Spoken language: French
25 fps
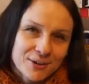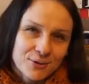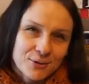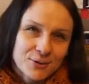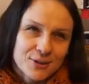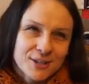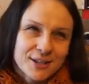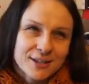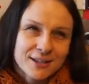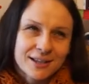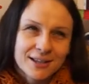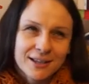donc
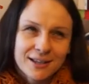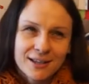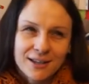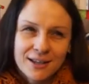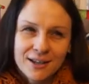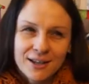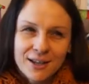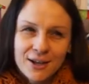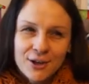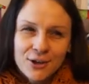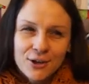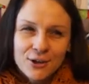
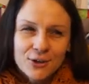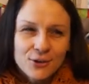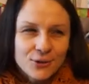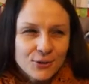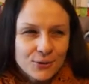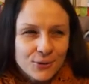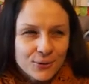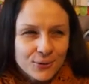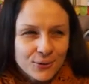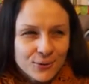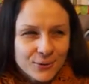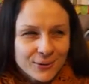c'était
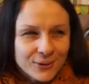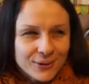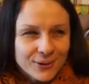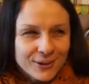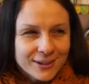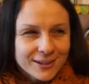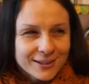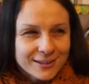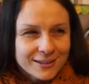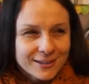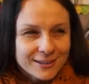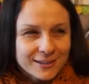Lion,
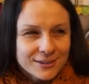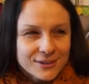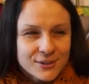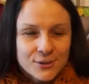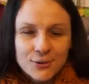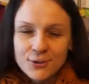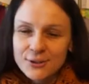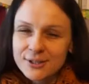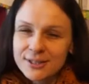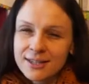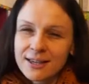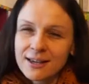euh,
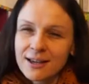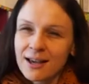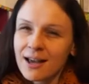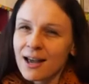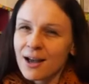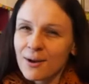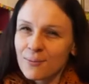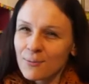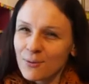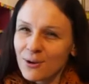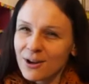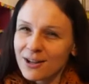Sorcière et
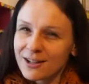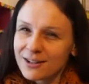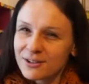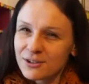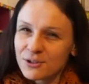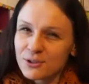Armoire.